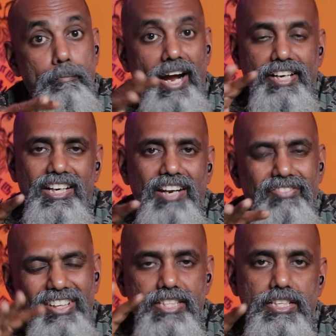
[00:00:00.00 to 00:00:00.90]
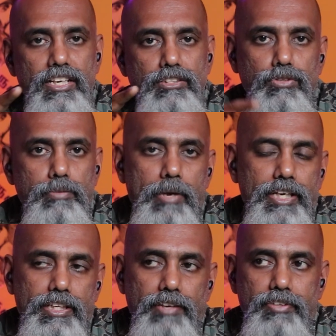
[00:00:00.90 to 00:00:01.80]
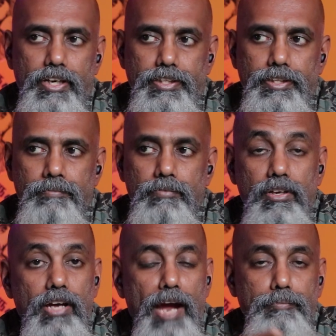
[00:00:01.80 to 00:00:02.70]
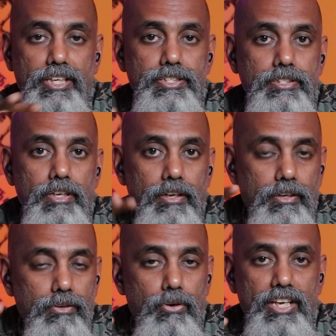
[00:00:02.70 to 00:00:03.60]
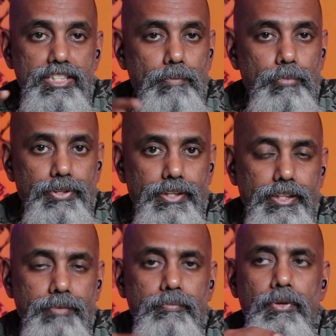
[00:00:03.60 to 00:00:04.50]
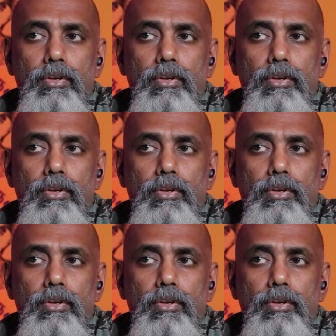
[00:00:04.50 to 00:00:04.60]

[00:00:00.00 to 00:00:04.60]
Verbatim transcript: பேட்ரி லைஃப் டீசெண்டான ஒரு பேட்ரி லைஃப் கிடைக்குது ஆப்டெக்ஸ் கோடக் சப்போர்ட் இருக்குது